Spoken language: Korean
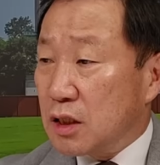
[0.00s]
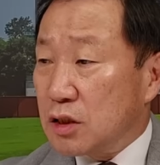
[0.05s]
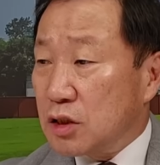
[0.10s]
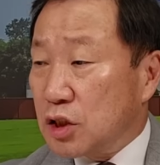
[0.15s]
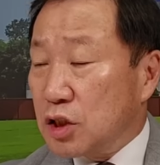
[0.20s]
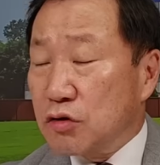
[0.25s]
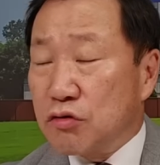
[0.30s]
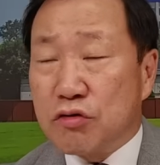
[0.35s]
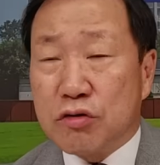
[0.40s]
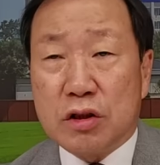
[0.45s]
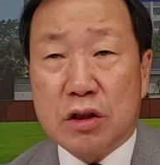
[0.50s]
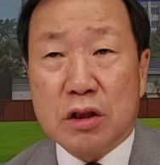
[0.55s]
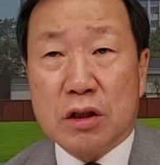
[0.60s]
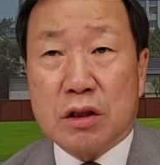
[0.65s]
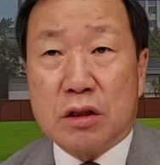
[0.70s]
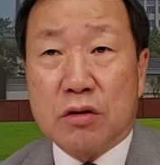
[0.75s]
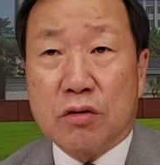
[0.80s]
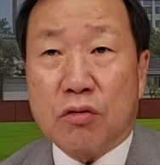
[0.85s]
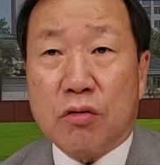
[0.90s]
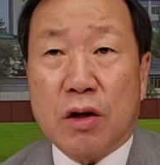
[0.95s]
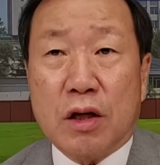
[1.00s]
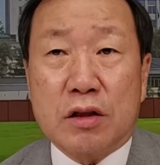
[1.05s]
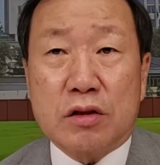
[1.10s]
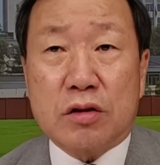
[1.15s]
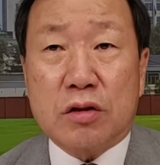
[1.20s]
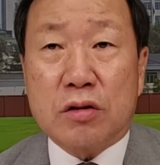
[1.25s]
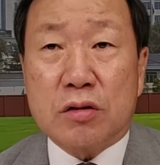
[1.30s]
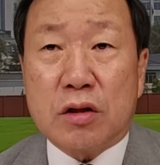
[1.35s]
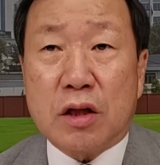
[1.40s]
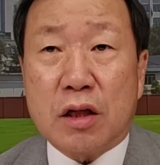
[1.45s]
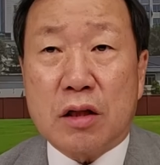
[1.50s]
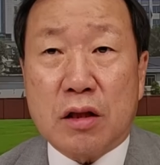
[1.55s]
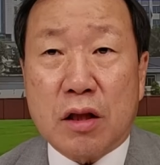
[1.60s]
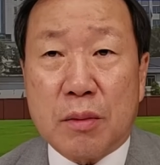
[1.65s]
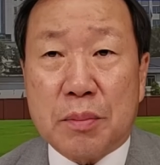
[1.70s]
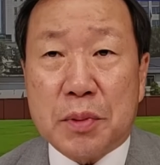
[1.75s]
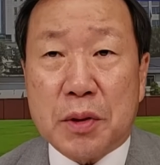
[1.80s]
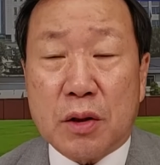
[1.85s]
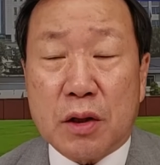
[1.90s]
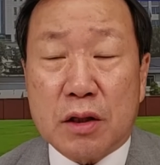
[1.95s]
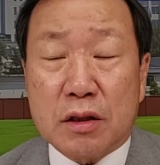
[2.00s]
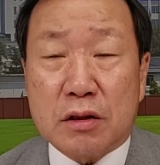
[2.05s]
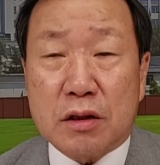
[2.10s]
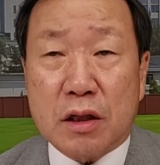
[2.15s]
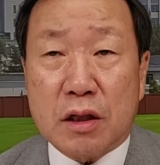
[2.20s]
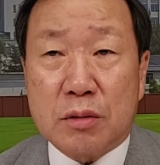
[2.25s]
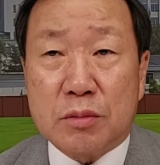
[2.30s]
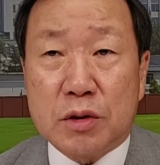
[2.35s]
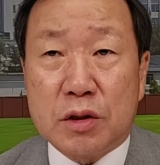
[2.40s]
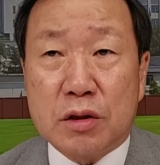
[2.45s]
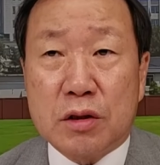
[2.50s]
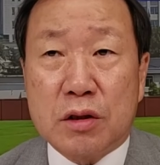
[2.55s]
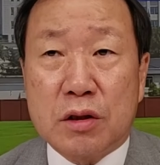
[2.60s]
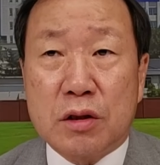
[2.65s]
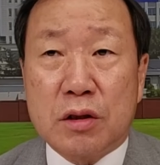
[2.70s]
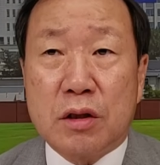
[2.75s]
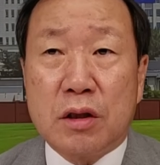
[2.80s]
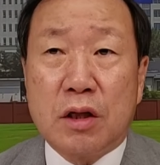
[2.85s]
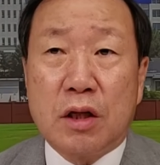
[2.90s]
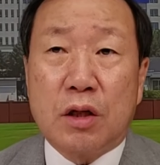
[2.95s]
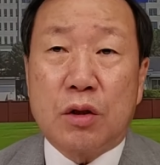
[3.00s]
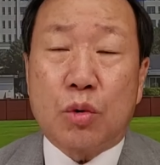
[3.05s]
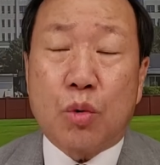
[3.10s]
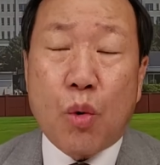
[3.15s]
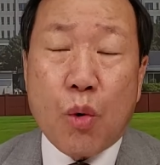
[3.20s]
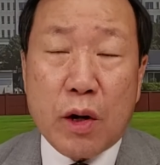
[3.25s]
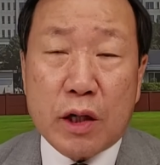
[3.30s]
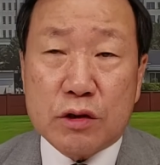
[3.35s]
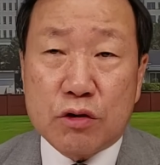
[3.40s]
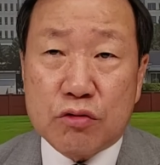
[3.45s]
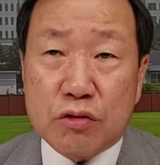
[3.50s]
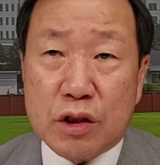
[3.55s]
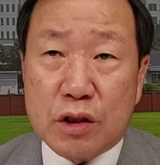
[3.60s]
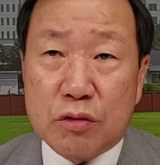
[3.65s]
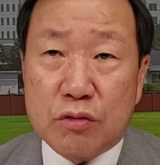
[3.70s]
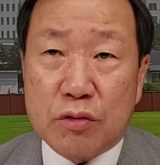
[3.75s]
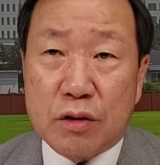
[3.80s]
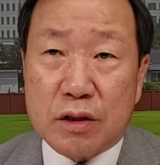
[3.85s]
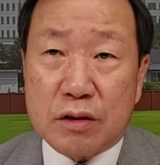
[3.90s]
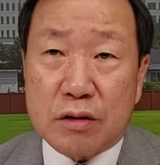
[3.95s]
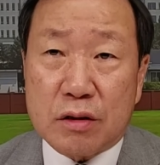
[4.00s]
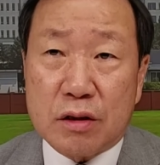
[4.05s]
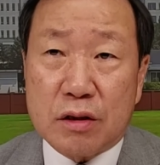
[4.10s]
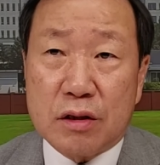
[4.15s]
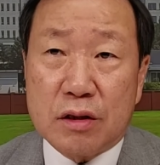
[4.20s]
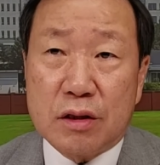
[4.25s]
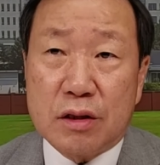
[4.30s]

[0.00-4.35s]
친구인 황성택 대표라는 사람을 도와주기 위해서